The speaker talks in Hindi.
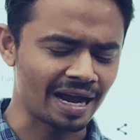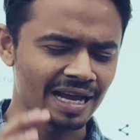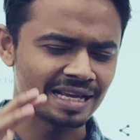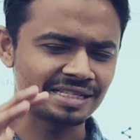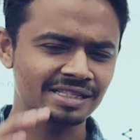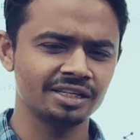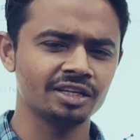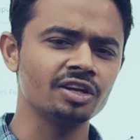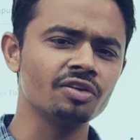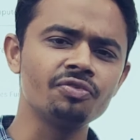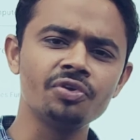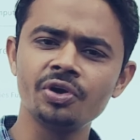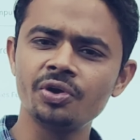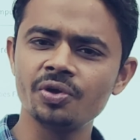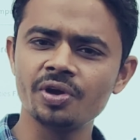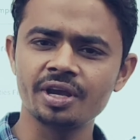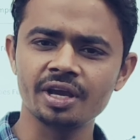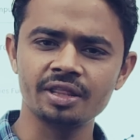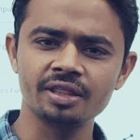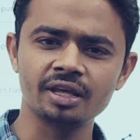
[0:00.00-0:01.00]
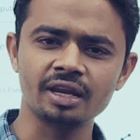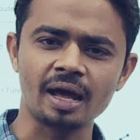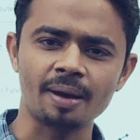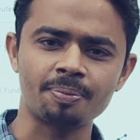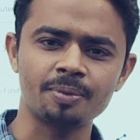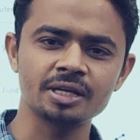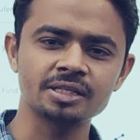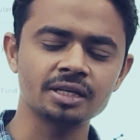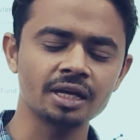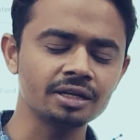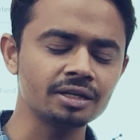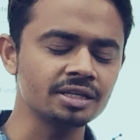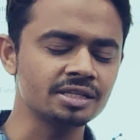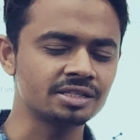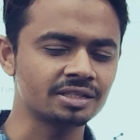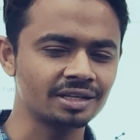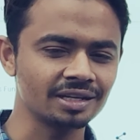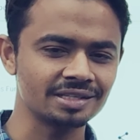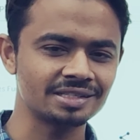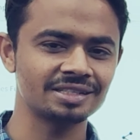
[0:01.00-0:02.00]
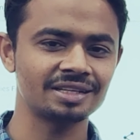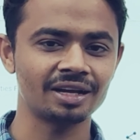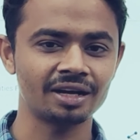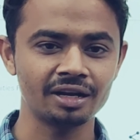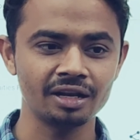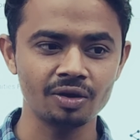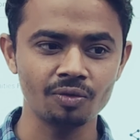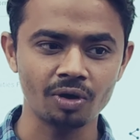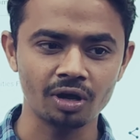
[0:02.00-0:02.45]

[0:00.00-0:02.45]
आज के ये वीडियो के अंदर आपके साथ डिस्कस करने